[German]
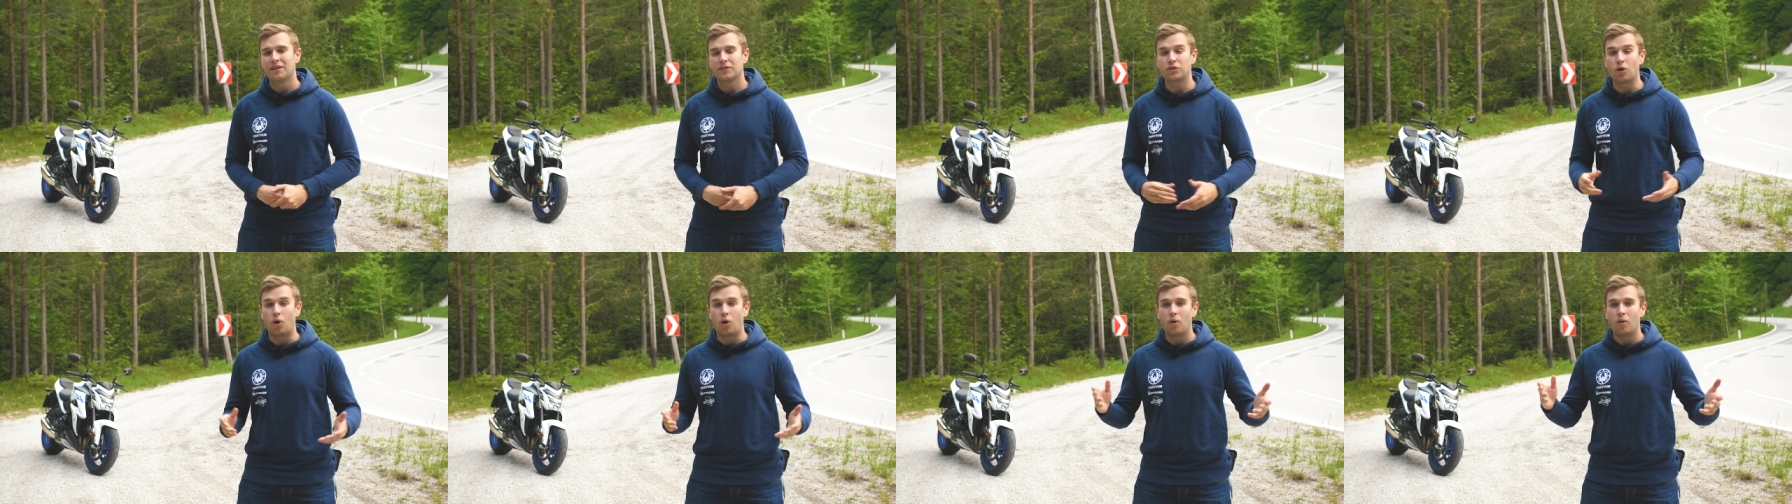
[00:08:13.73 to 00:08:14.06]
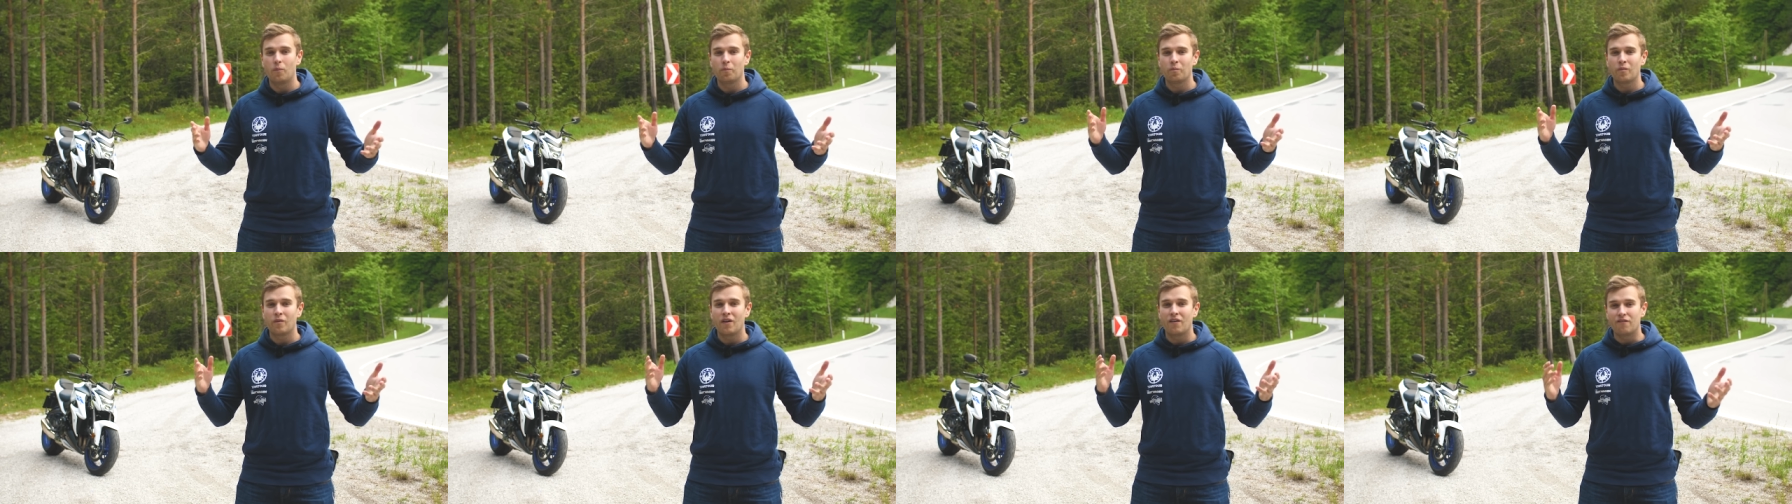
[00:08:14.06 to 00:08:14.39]
So,
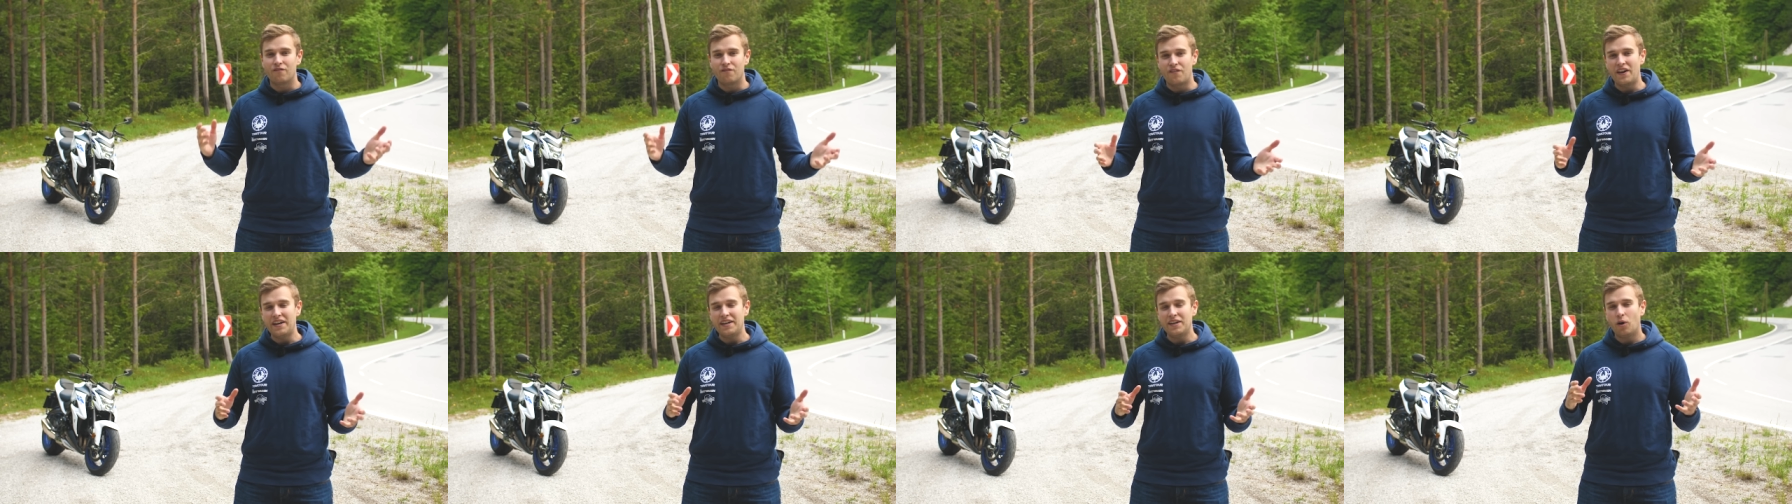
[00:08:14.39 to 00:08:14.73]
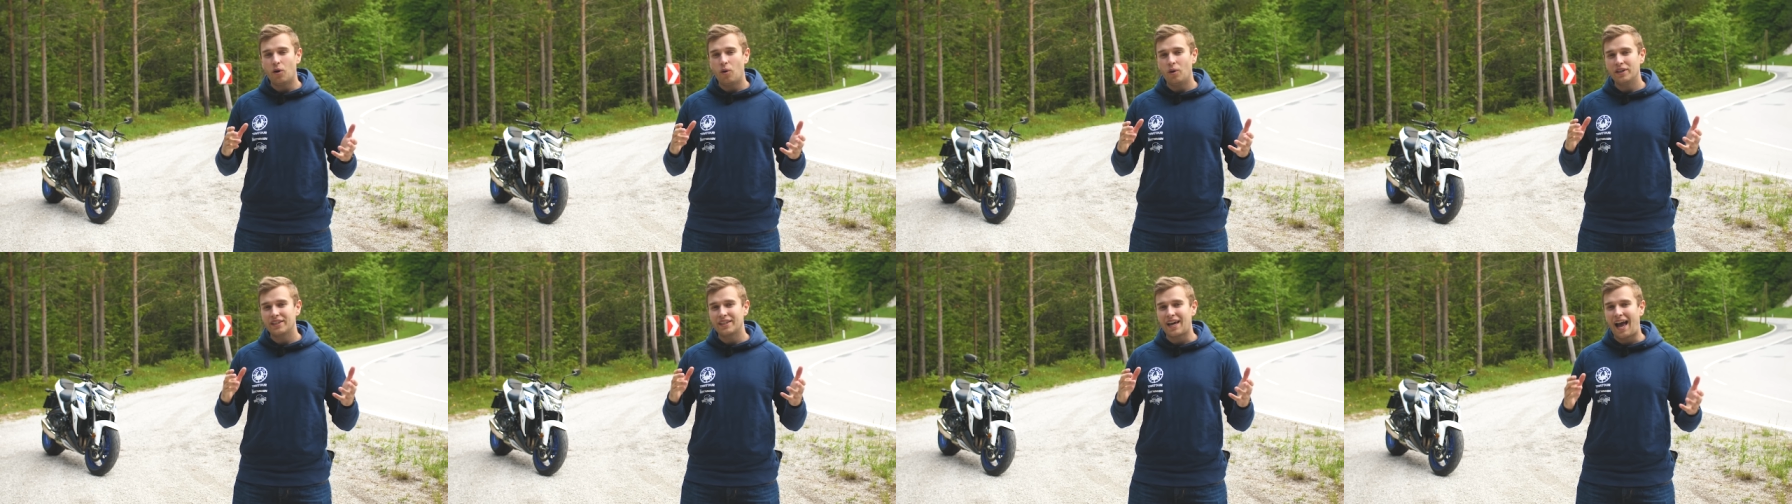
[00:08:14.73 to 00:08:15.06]
wenn
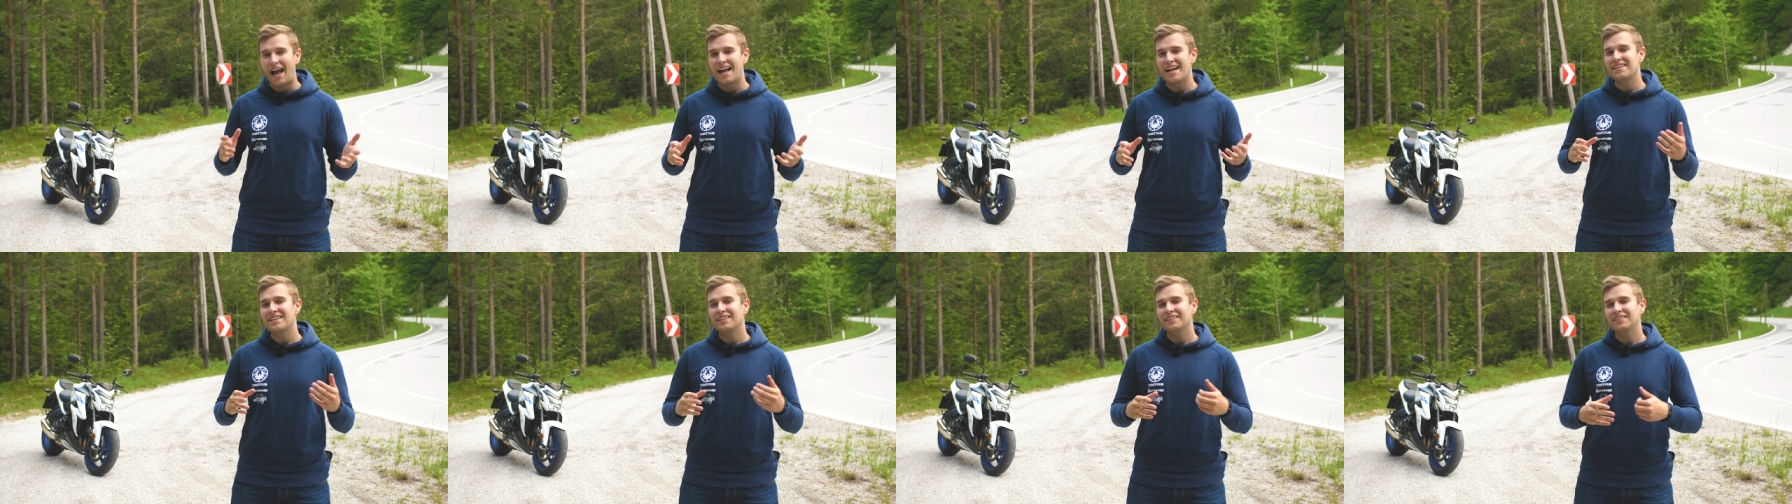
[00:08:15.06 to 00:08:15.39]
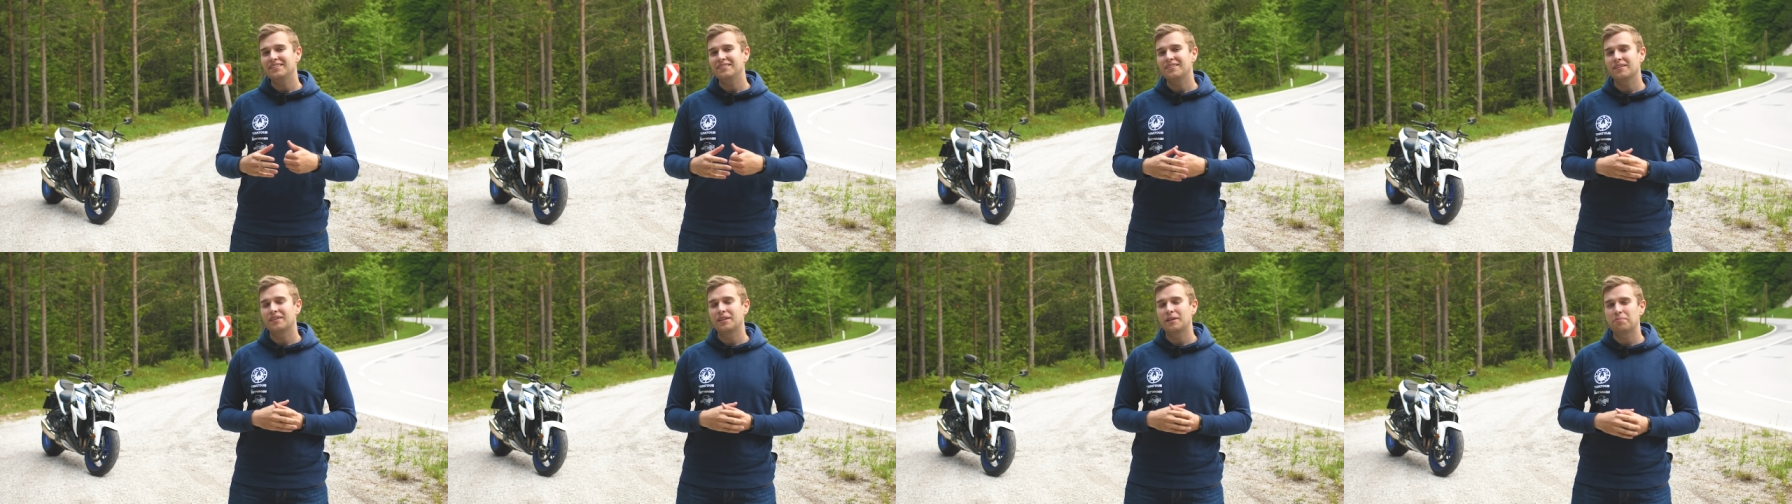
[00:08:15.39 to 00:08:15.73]
euch einer
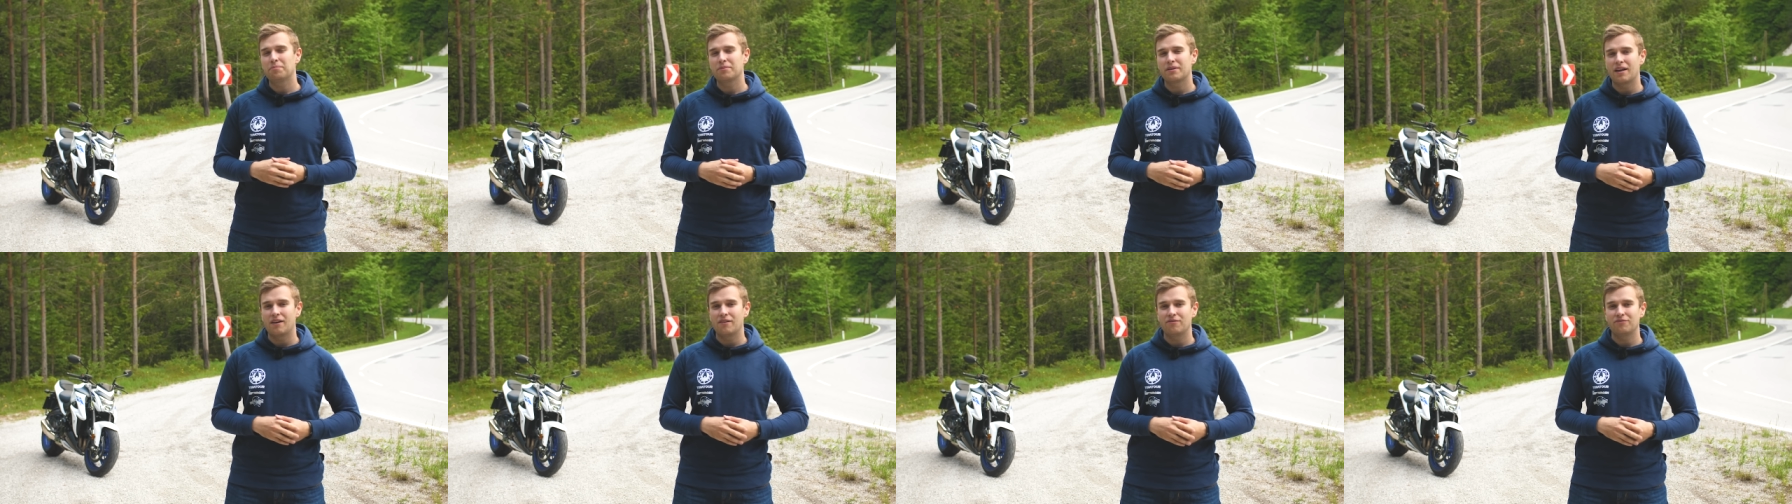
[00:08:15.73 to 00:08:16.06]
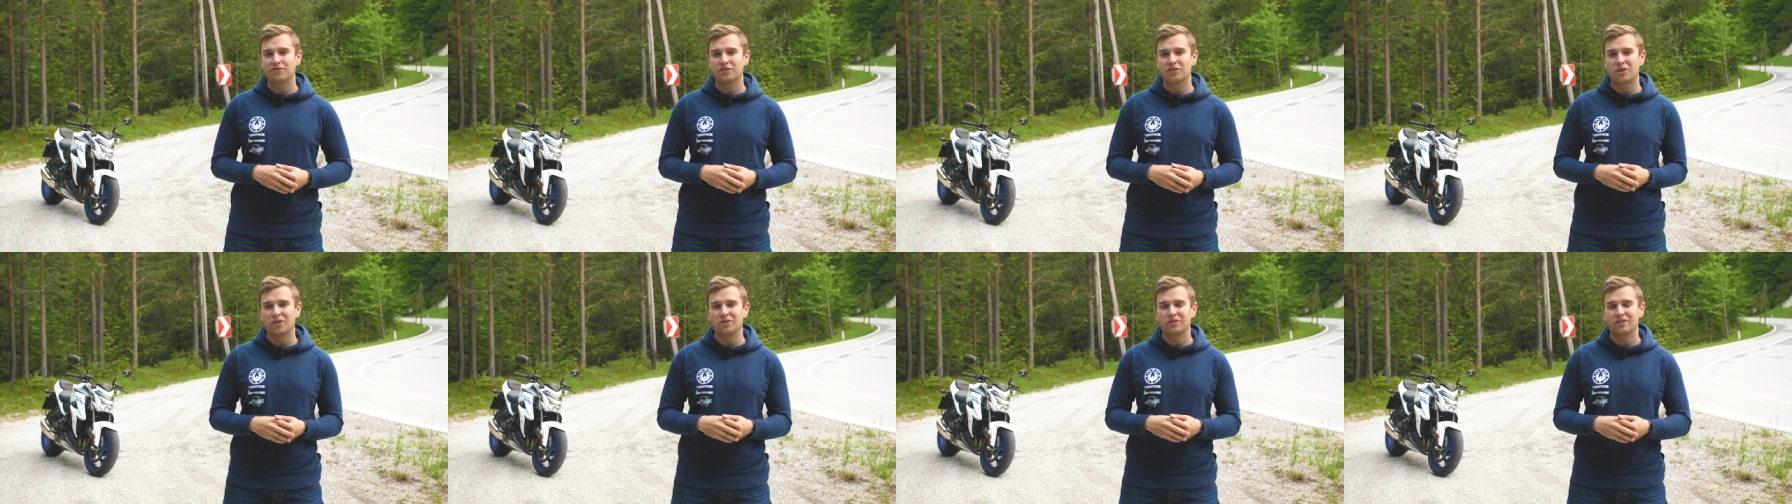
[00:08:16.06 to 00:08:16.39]
dieser Tipps
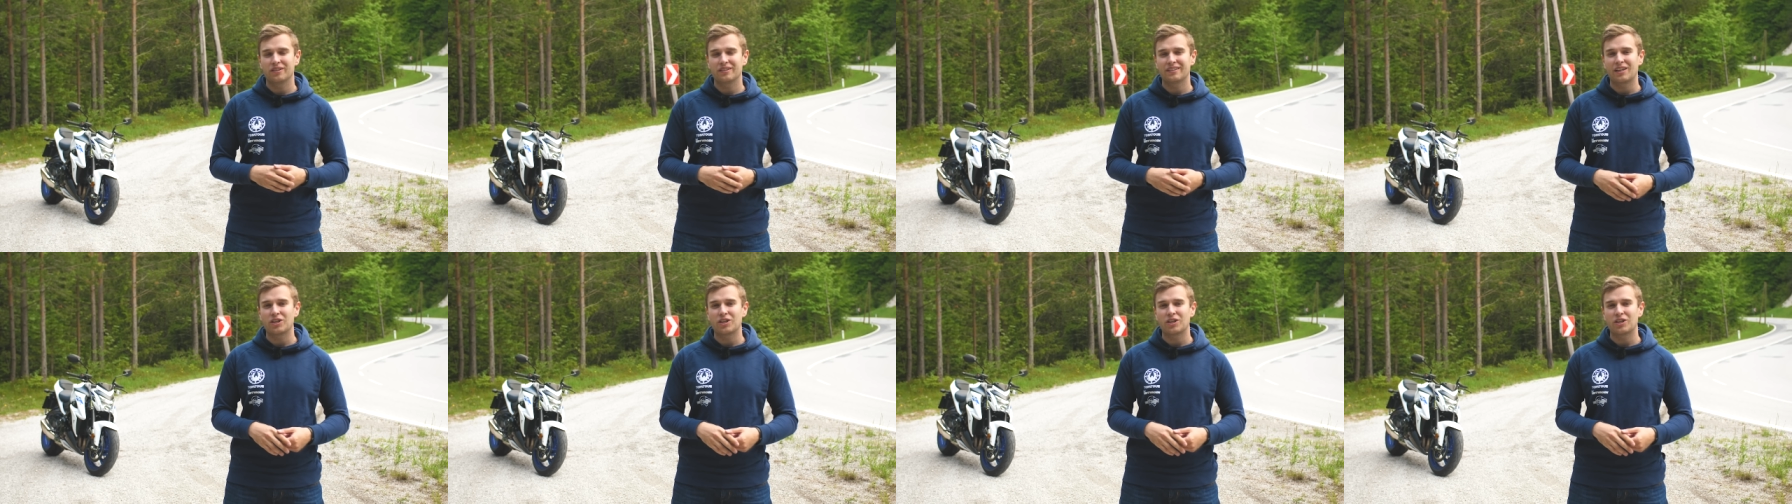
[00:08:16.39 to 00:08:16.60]
helfen konnte,